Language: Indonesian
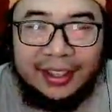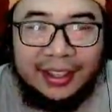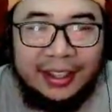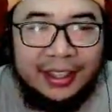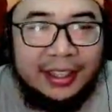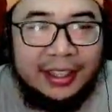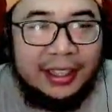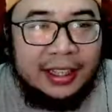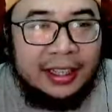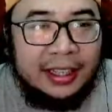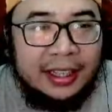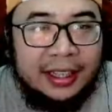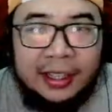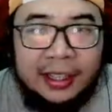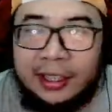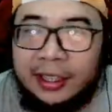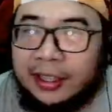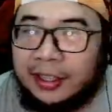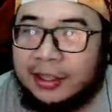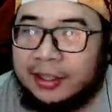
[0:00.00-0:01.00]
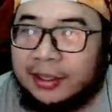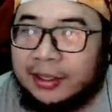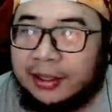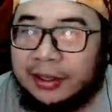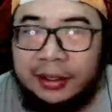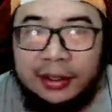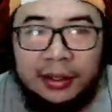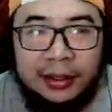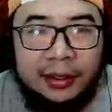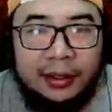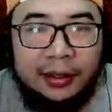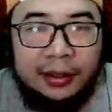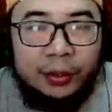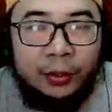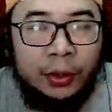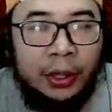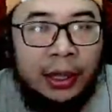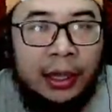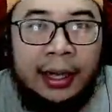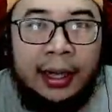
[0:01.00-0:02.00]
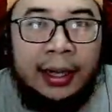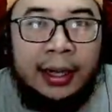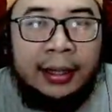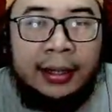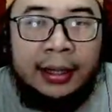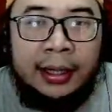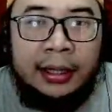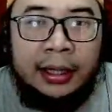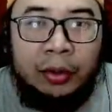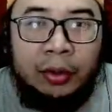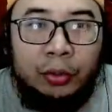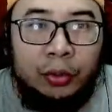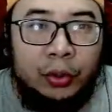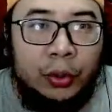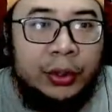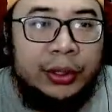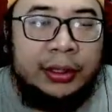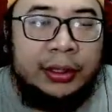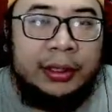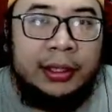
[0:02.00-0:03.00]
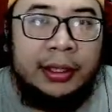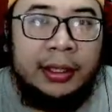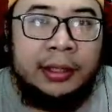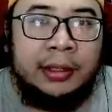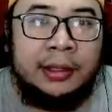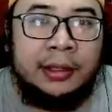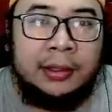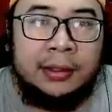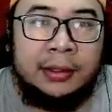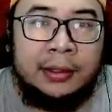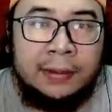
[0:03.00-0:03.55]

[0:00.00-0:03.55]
Gila dan ini gue nggak ngelihat ada autonya sih guys.